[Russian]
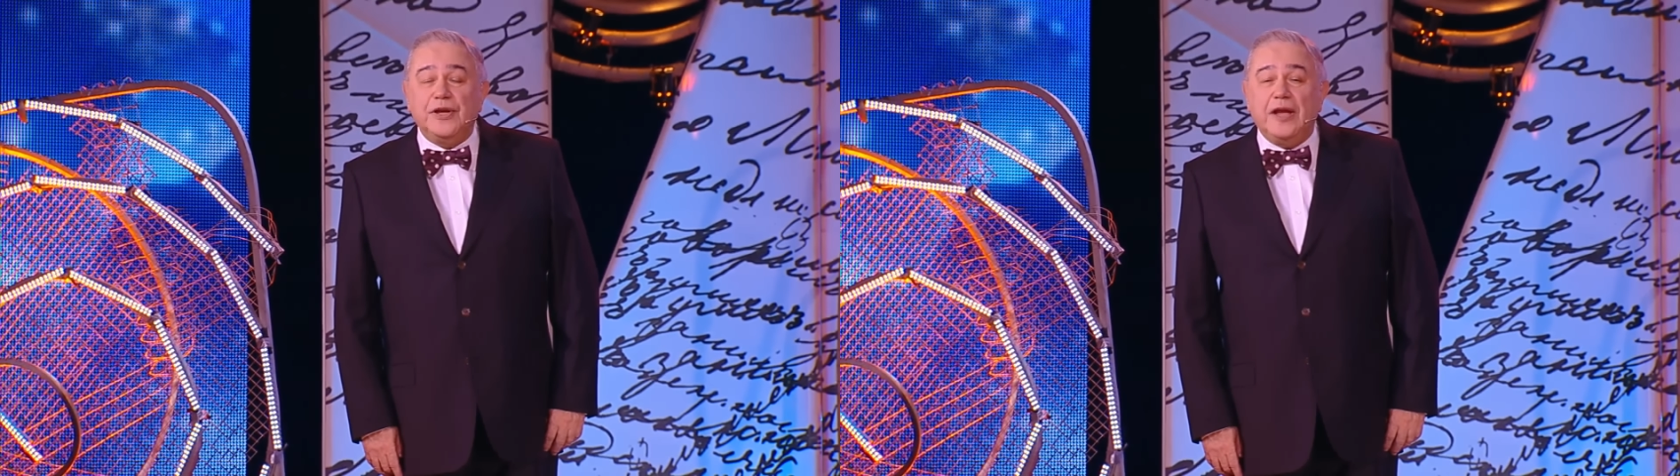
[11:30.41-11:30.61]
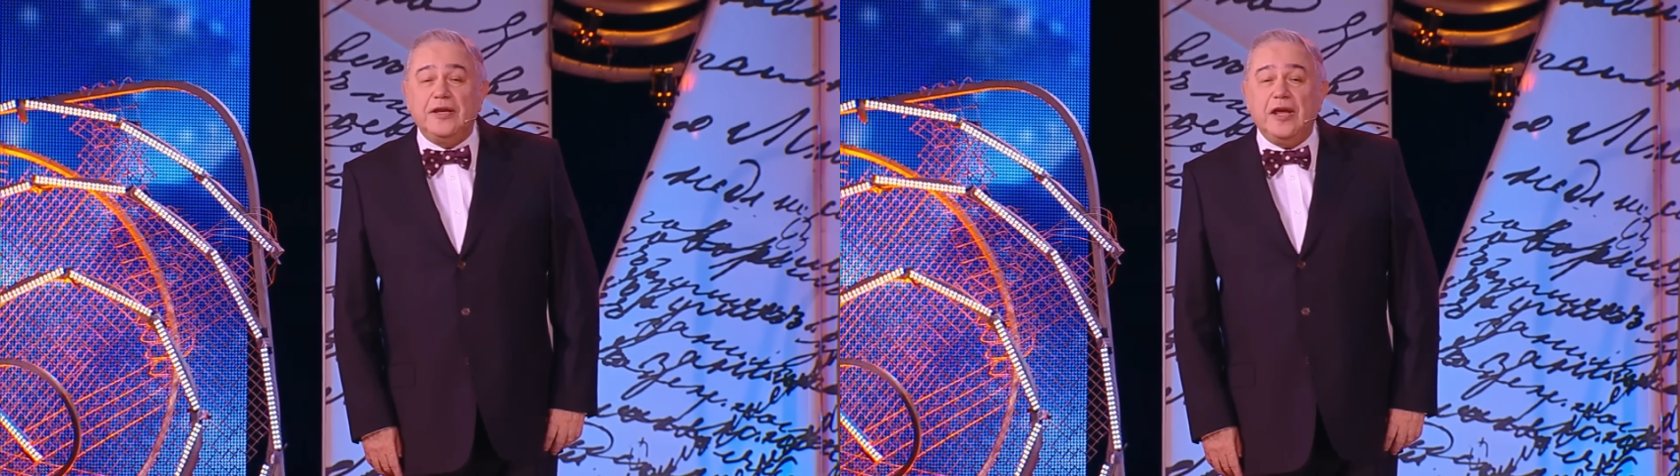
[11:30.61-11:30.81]

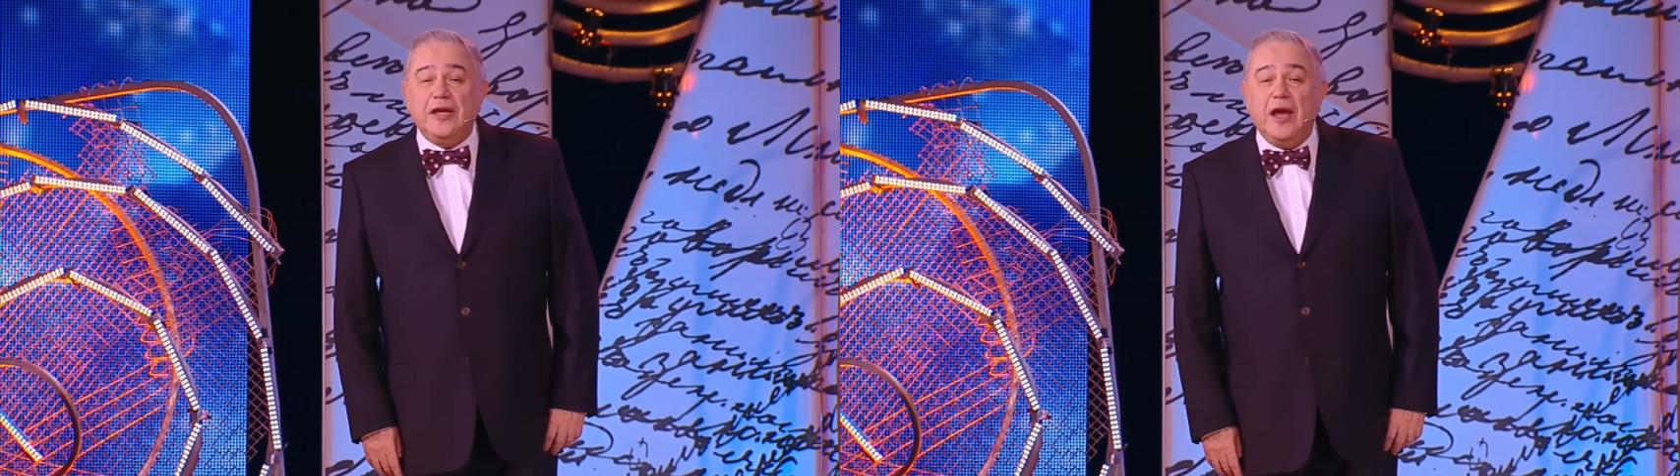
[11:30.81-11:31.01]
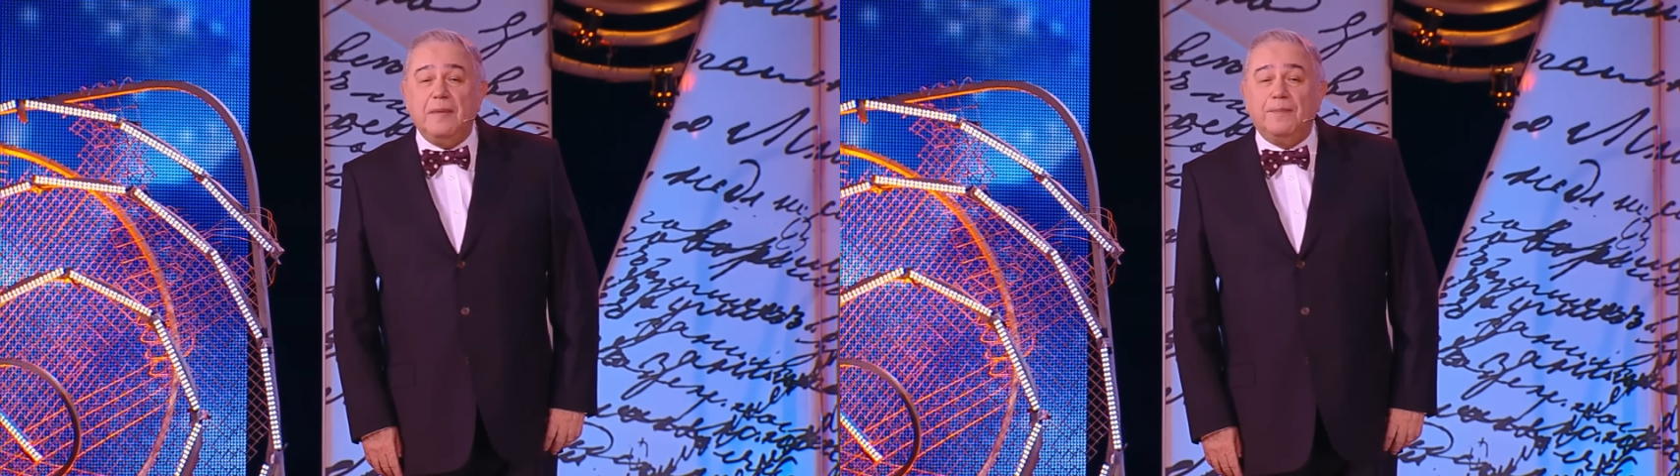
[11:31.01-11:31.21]
я не
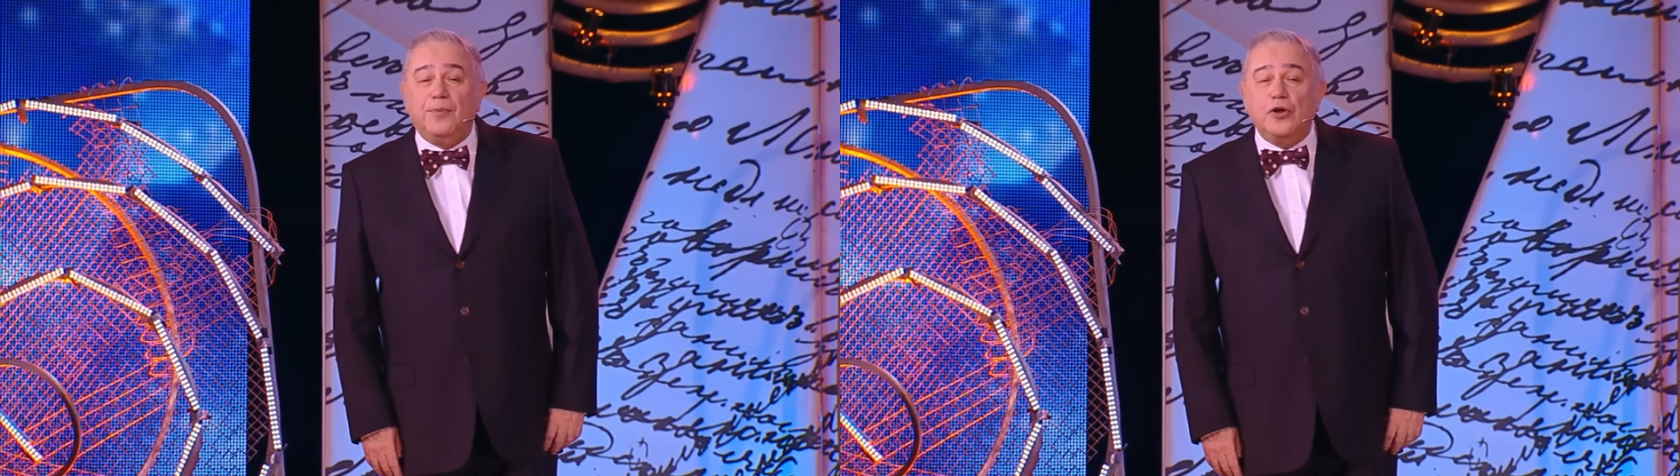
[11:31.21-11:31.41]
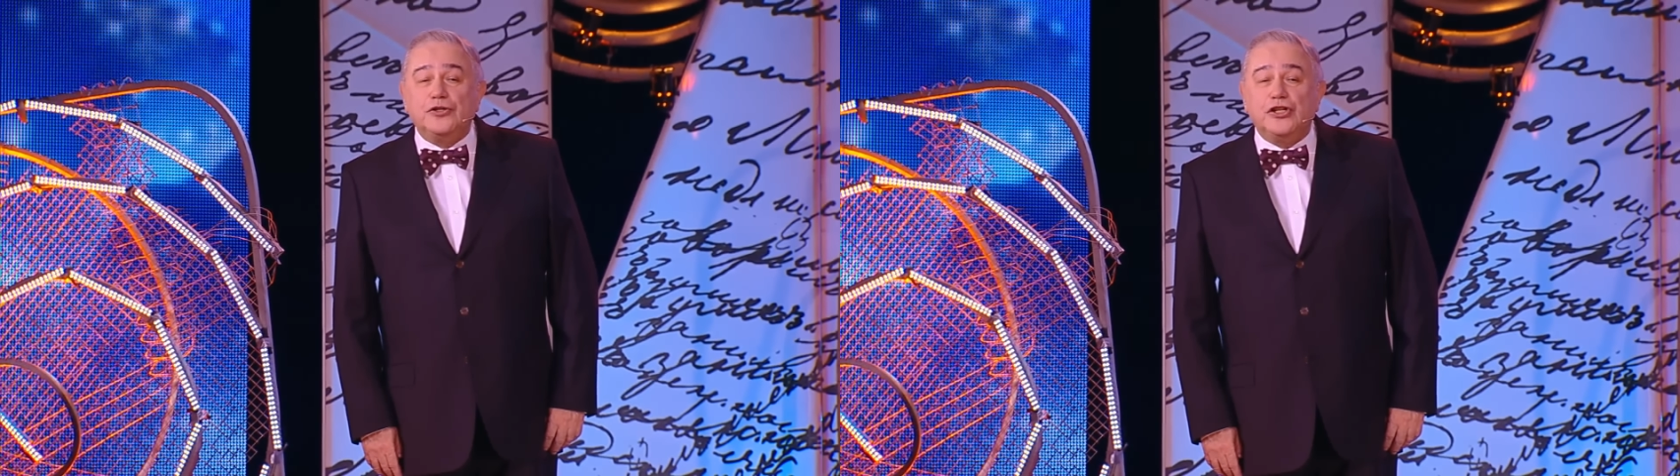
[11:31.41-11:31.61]
ем
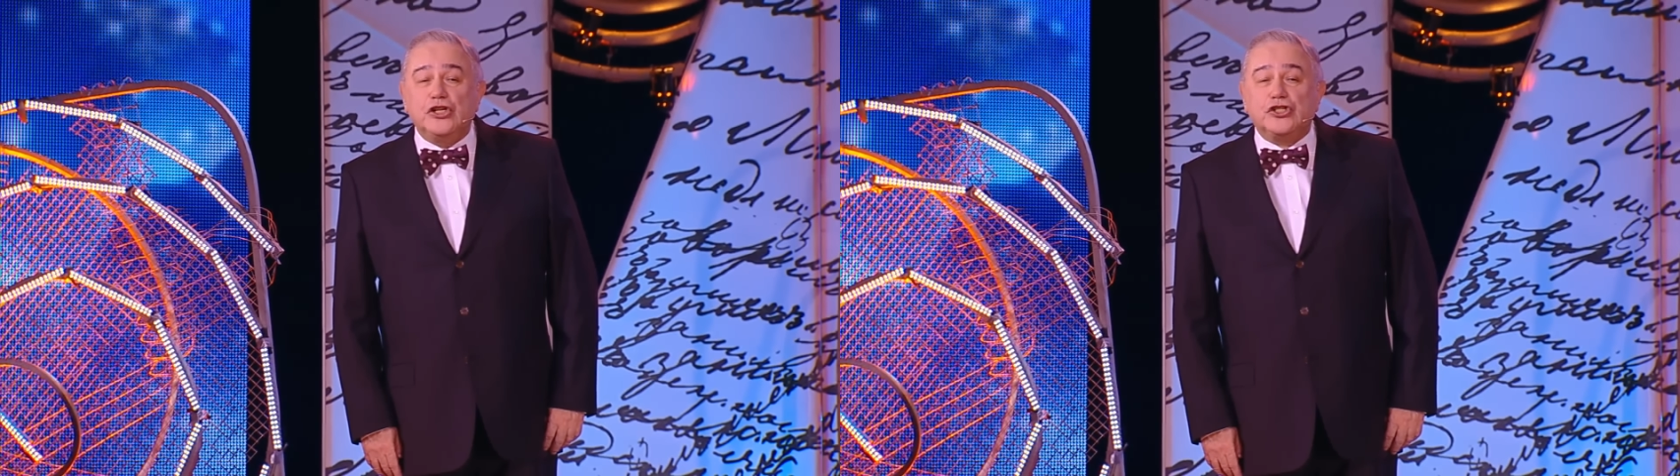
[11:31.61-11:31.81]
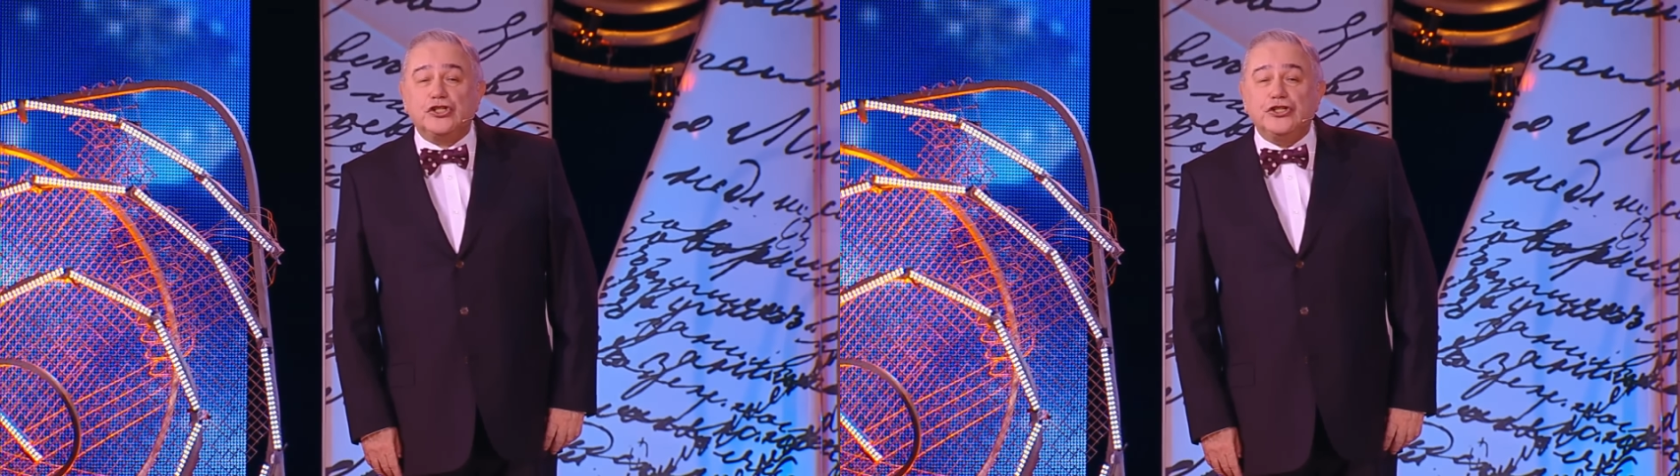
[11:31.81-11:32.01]

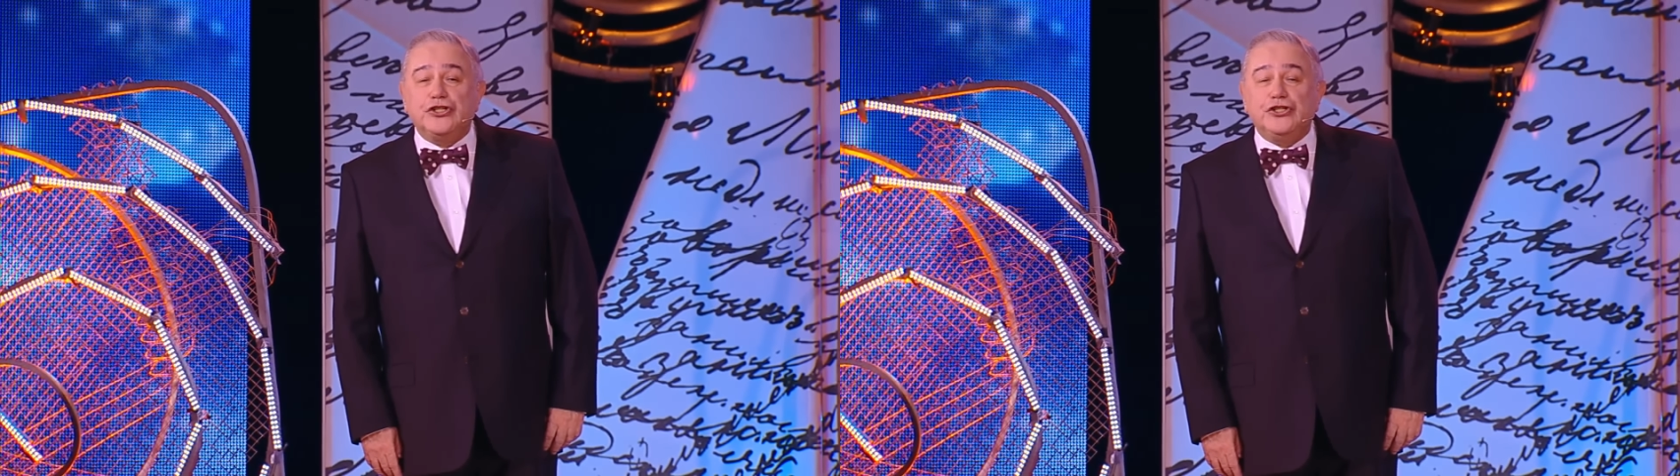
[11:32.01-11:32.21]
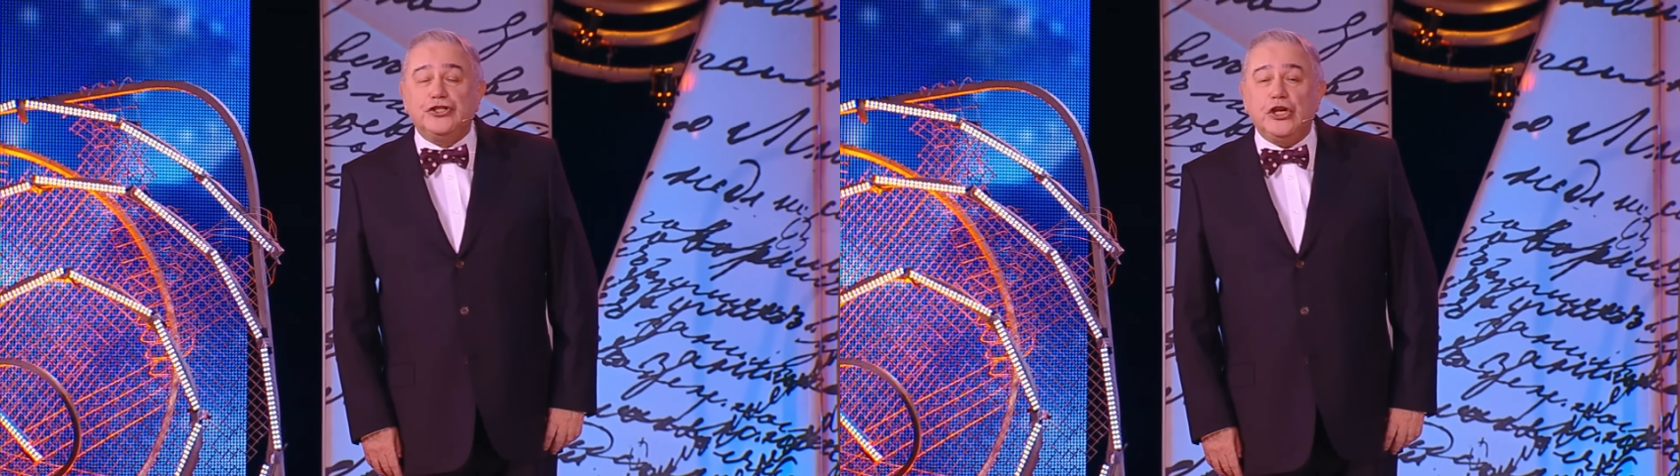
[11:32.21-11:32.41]
после
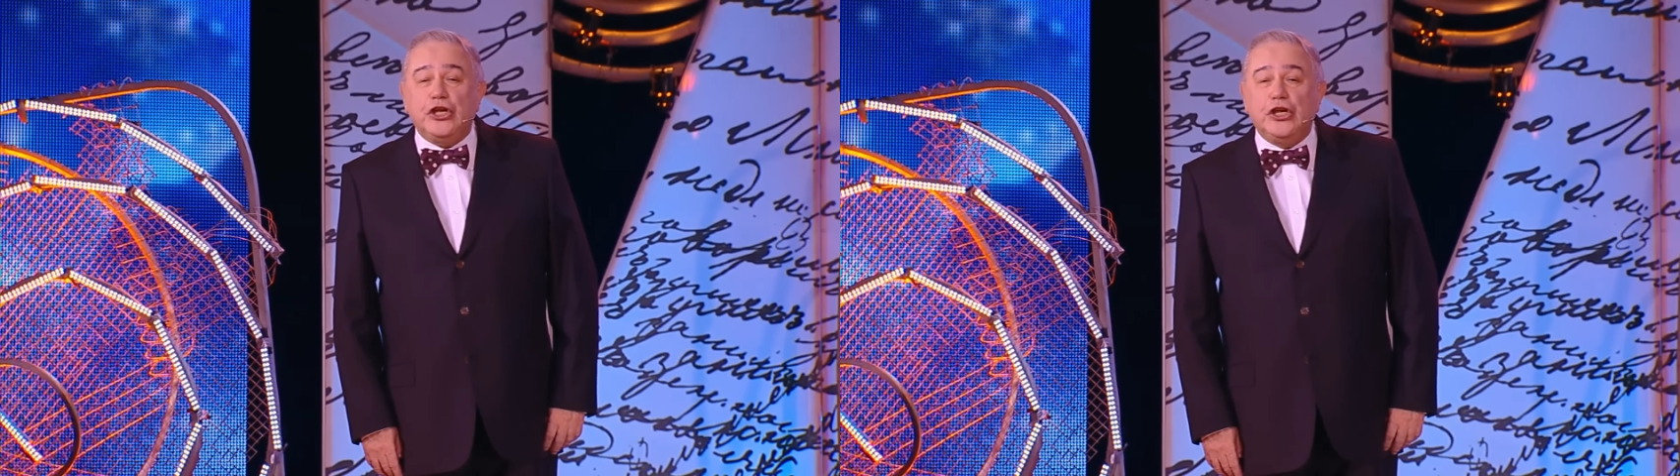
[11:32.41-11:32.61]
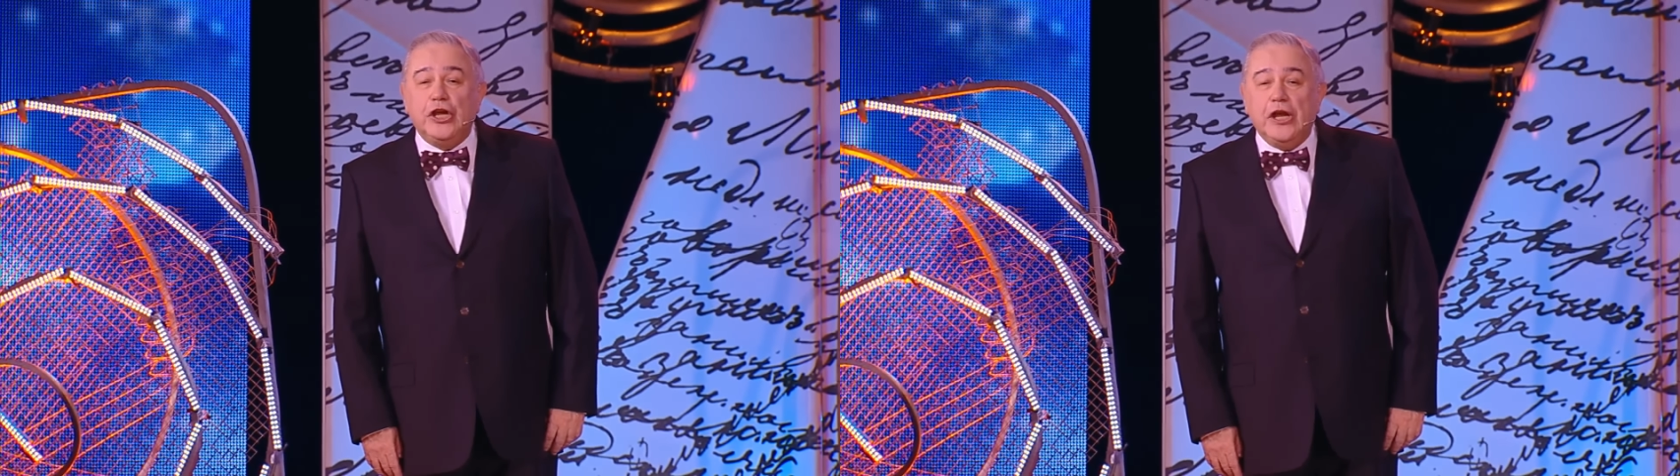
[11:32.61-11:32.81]

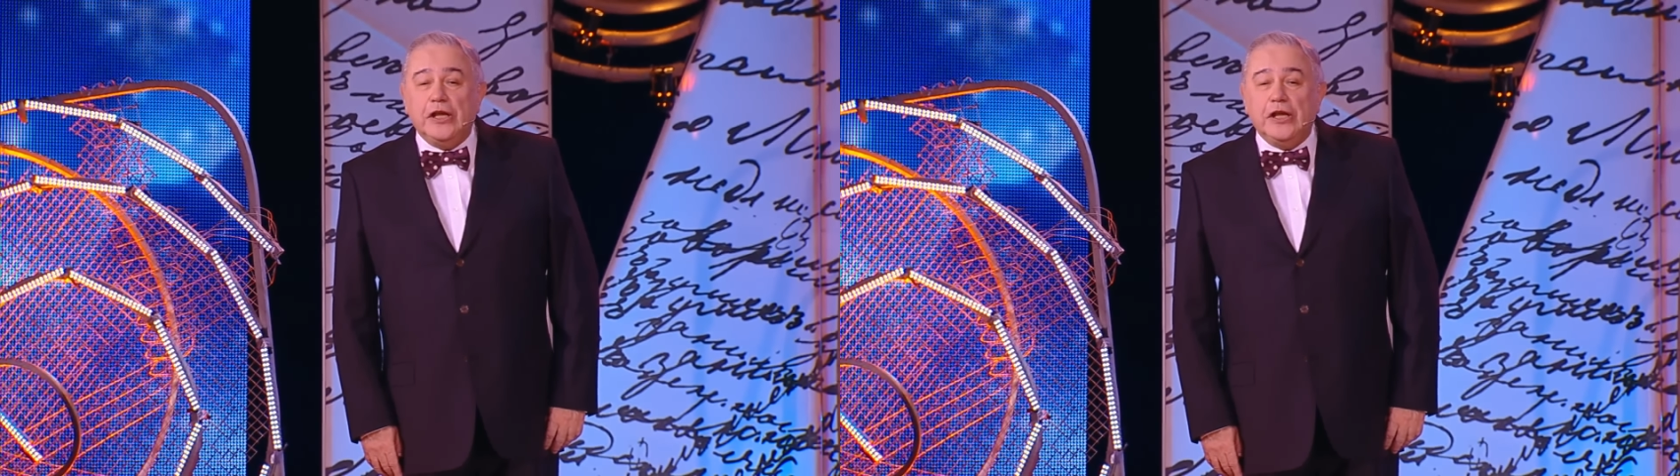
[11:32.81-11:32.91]
шести.